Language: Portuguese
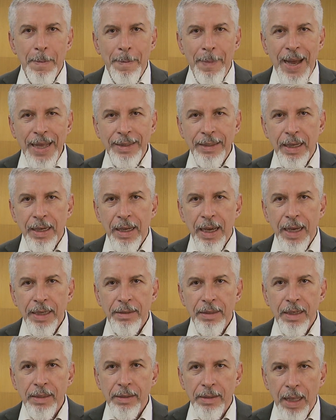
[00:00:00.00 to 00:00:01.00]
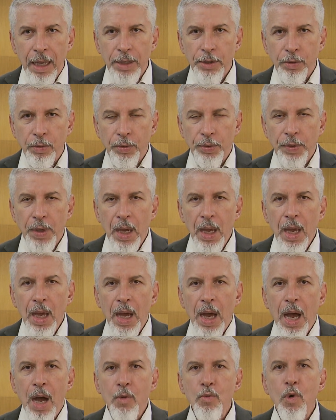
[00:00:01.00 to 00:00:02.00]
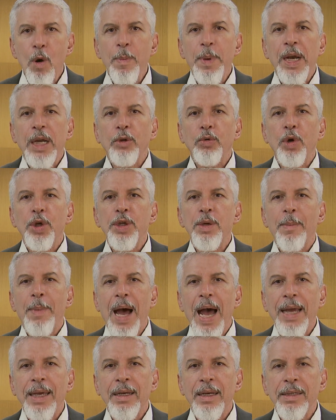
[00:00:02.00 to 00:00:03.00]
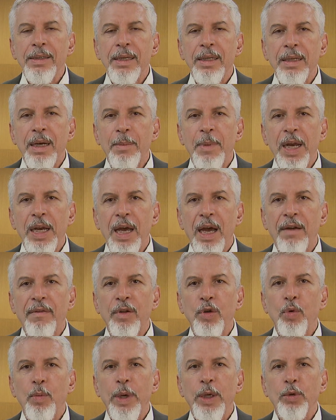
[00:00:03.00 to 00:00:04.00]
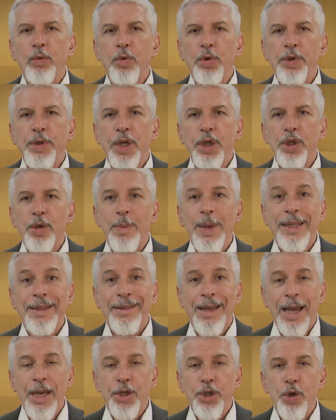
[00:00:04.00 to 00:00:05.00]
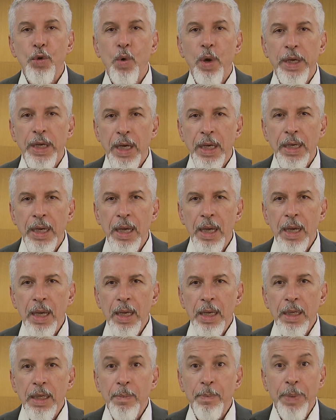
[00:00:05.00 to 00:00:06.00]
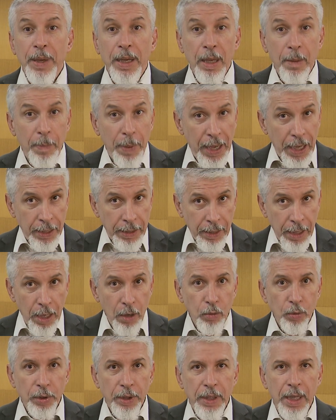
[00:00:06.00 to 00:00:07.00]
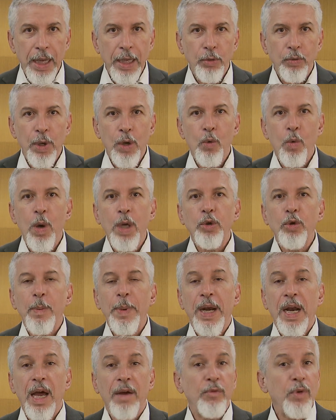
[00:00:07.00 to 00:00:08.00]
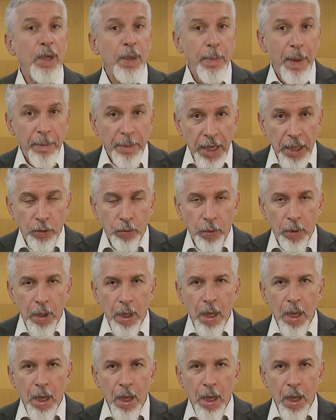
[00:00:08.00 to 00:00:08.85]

materiais e estéticos a um operador de máquinas que trabalhava numa indústria de metais de Goiânia e que perdeu o dedo enquanto operava um equipamento.